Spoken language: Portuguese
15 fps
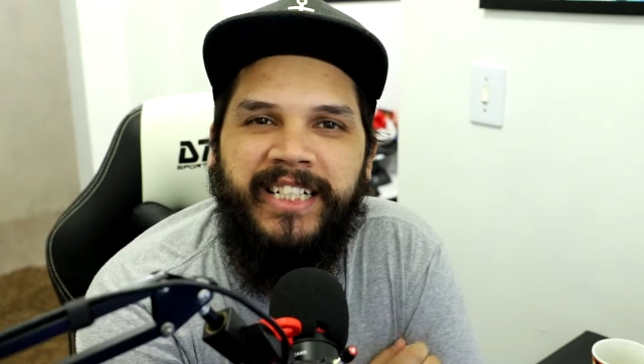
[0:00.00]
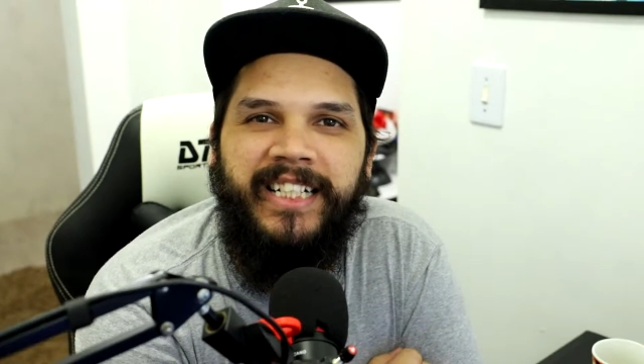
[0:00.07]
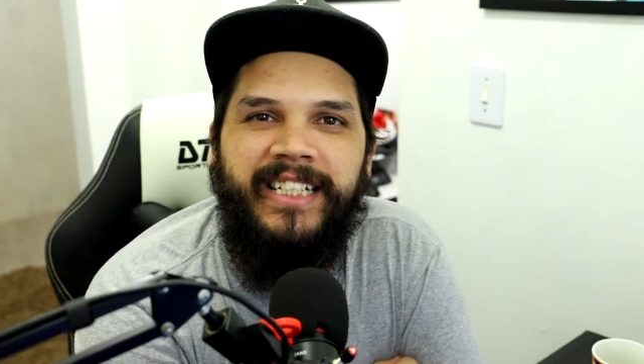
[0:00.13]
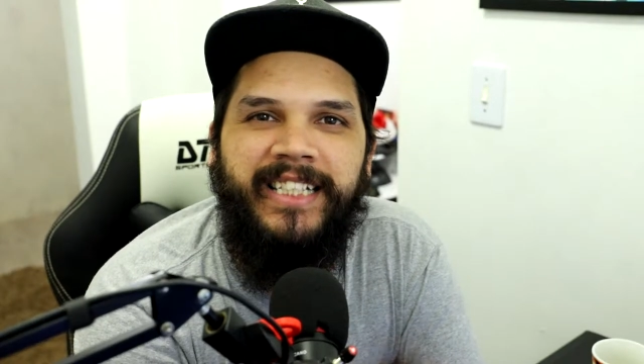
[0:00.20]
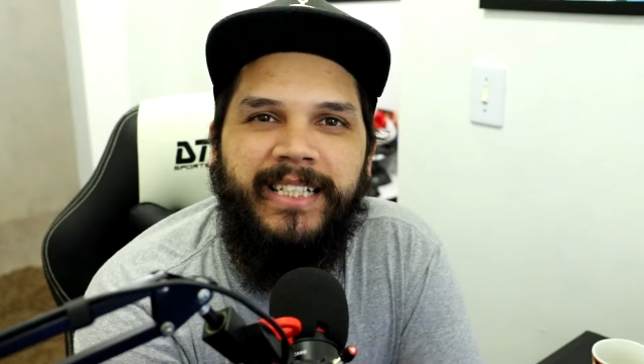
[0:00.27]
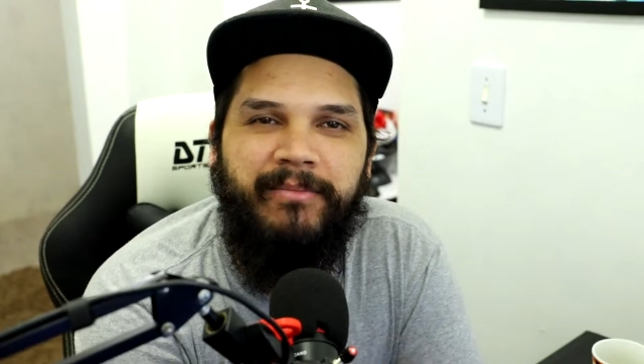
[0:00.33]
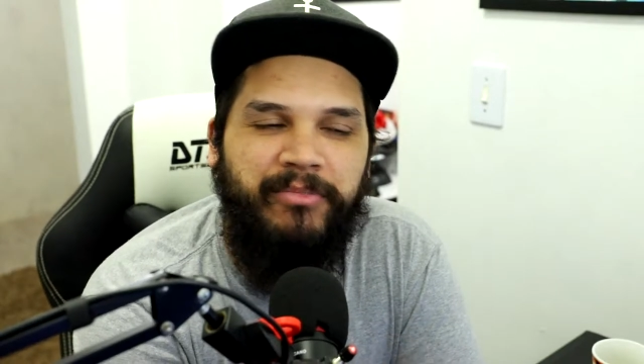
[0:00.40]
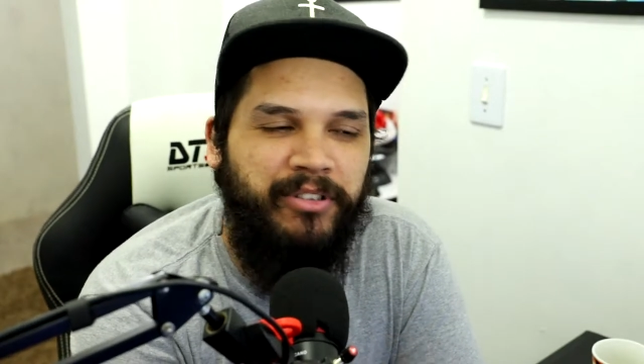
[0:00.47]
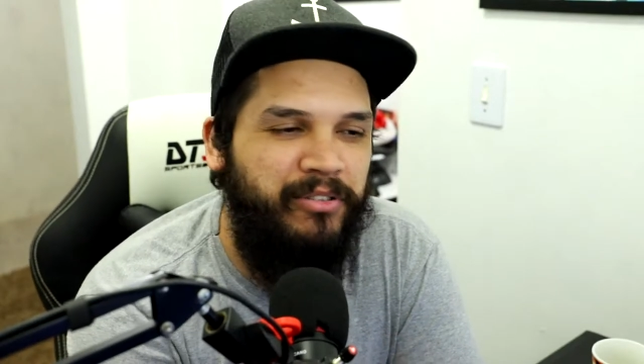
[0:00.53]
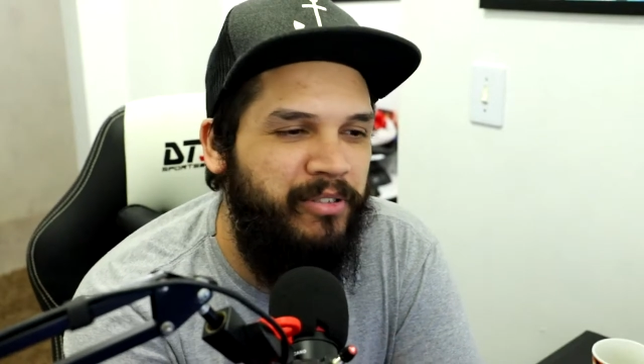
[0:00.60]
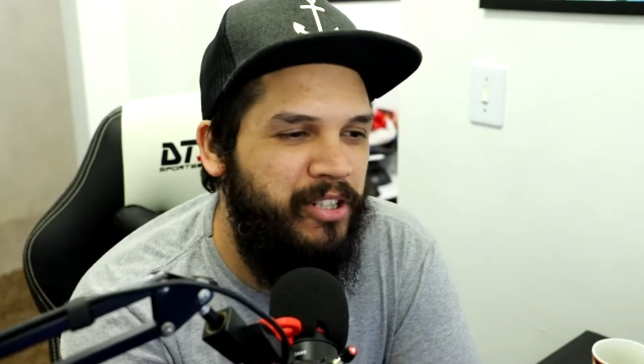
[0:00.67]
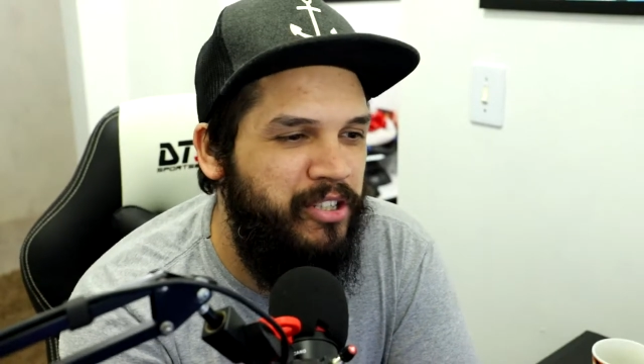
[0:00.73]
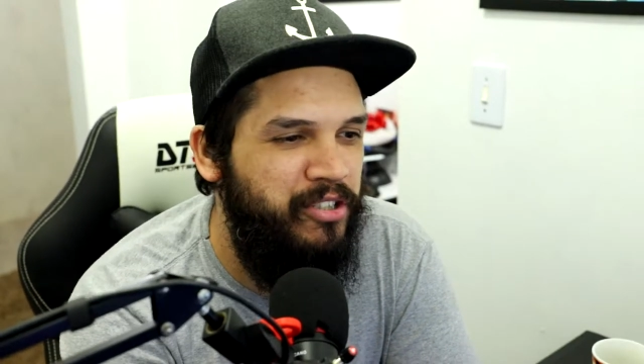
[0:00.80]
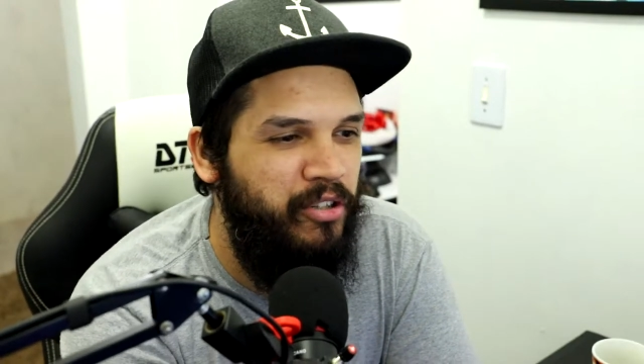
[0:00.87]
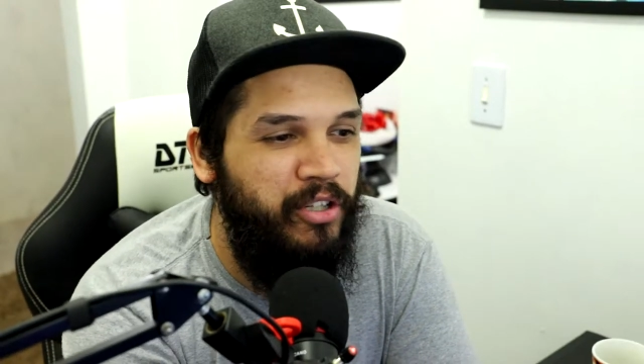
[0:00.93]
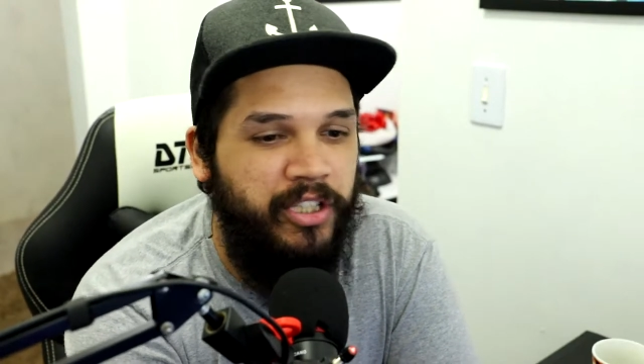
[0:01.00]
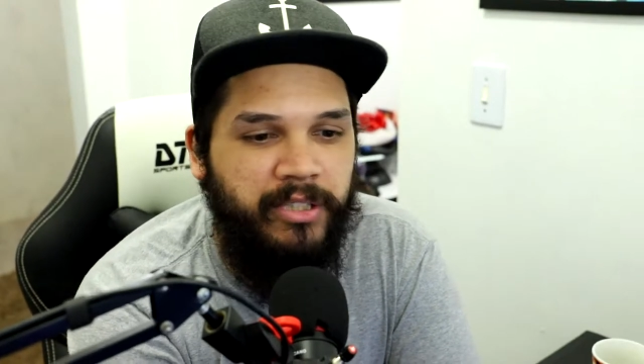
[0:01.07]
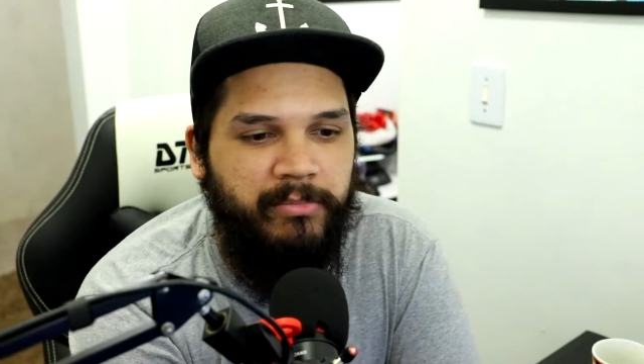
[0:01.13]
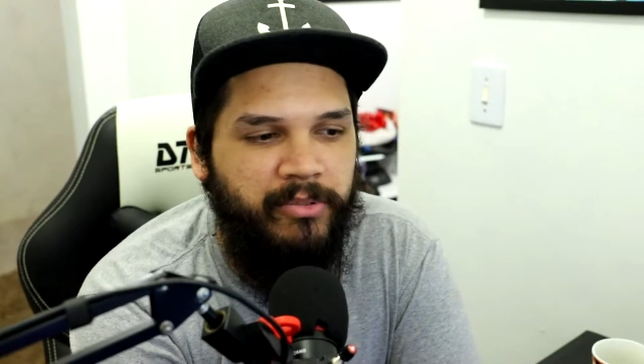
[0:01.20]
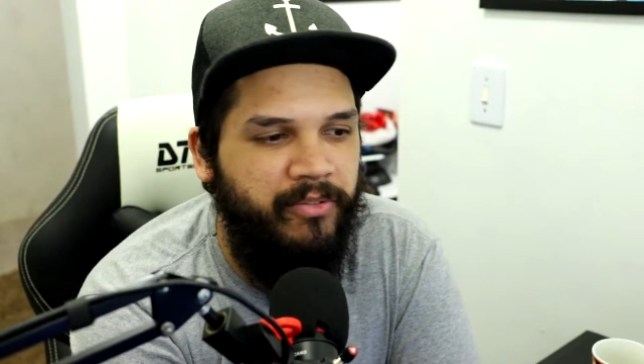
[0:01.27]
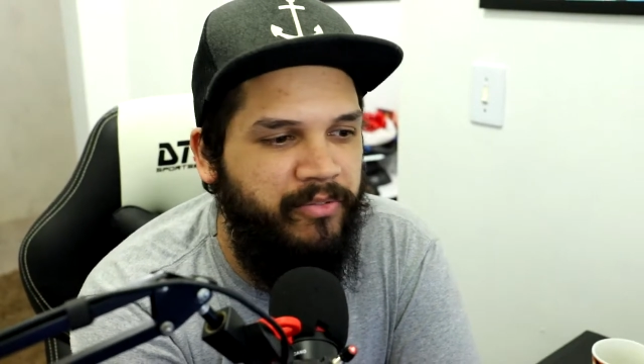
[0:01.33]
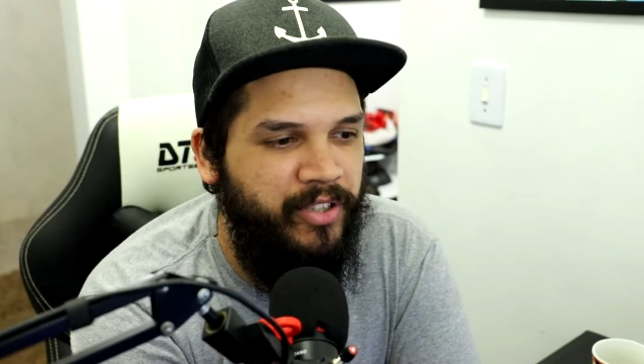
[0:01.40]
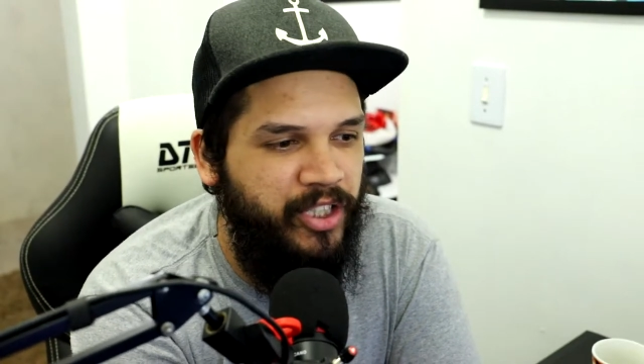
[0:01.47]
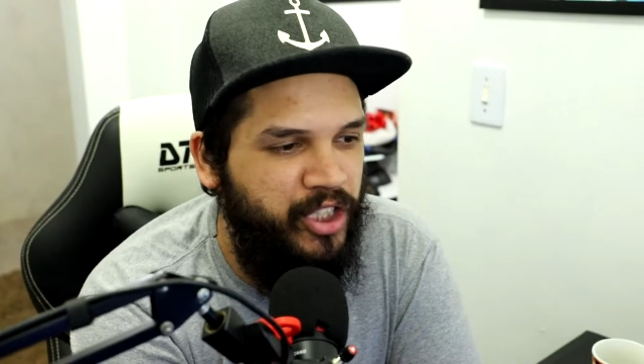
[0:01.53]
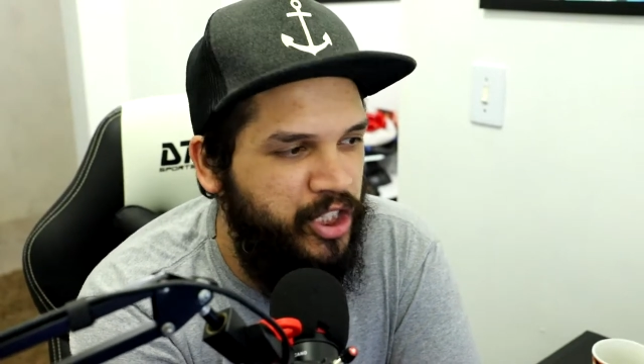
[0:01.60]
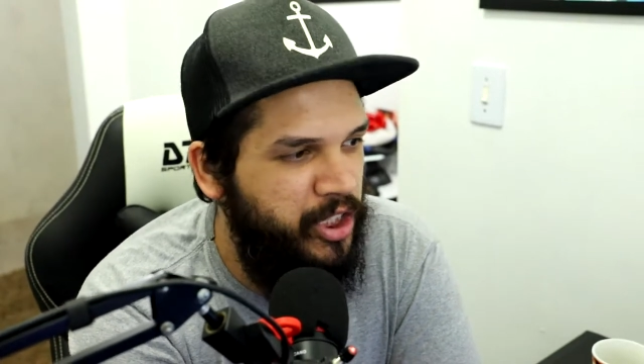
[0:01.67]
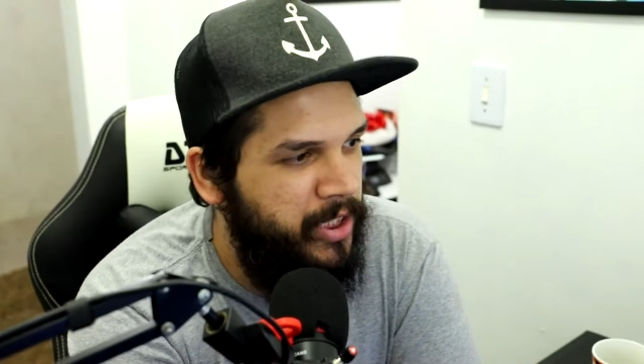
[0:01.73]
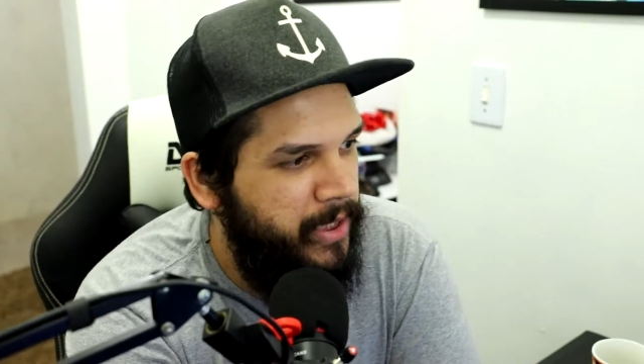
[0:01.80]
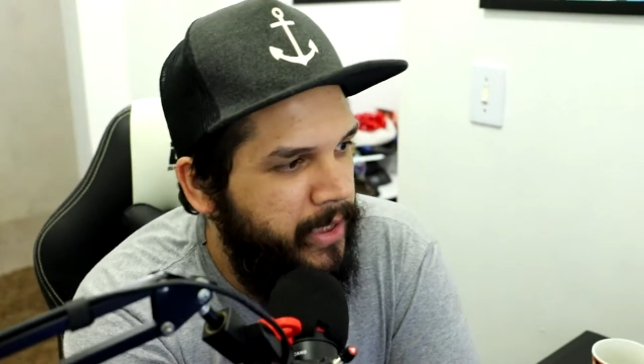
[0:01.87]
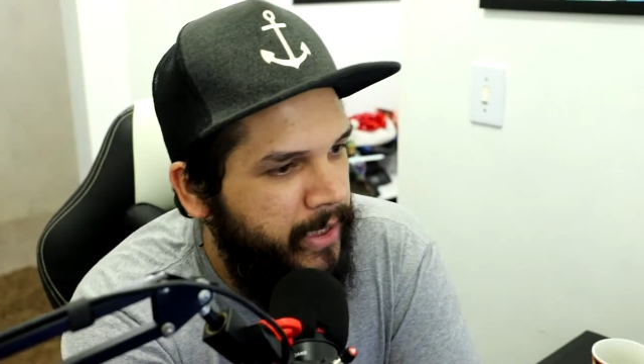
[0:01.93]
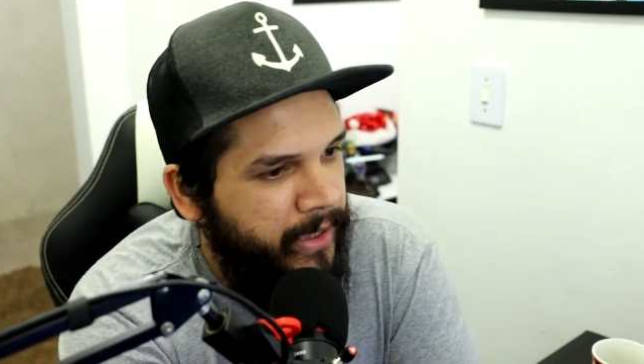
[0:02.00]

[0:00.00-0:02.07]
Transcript: que já estamos no ano de 2020.